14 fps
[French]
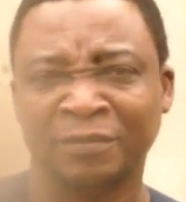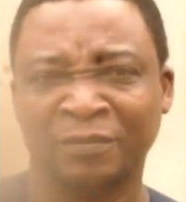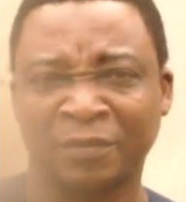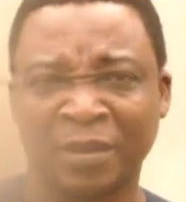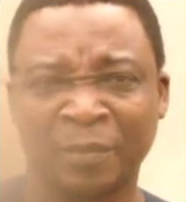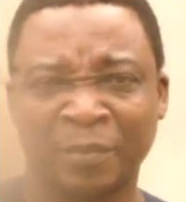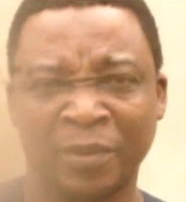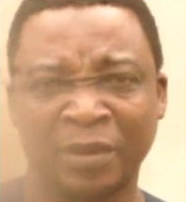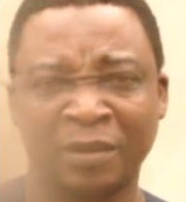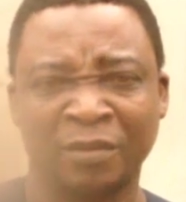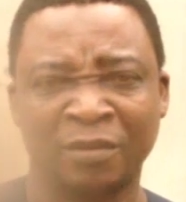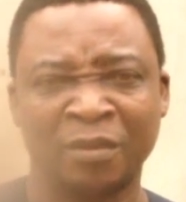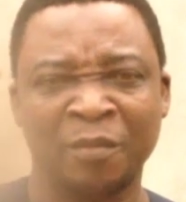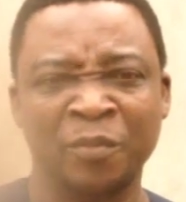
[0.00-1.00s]

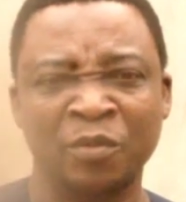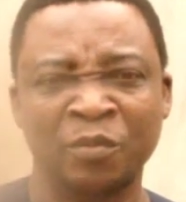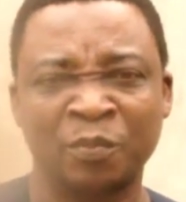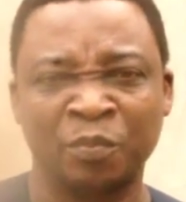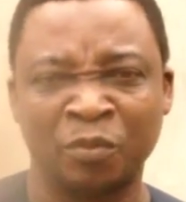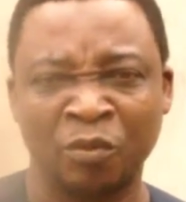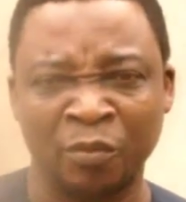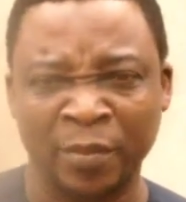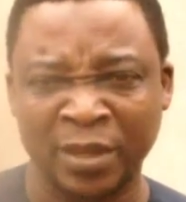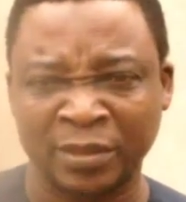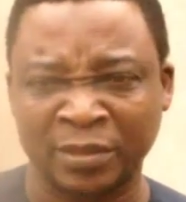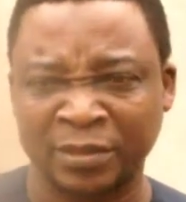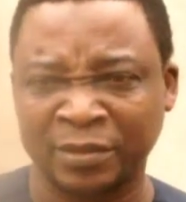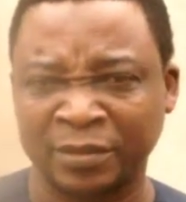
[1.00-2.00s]
vraiment comme une
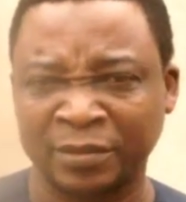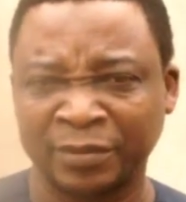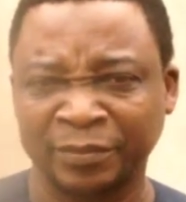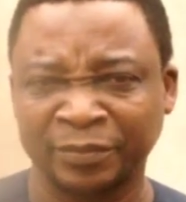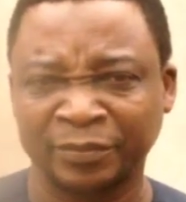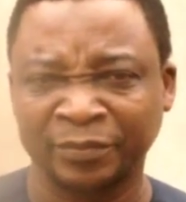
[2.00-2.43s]
promesse,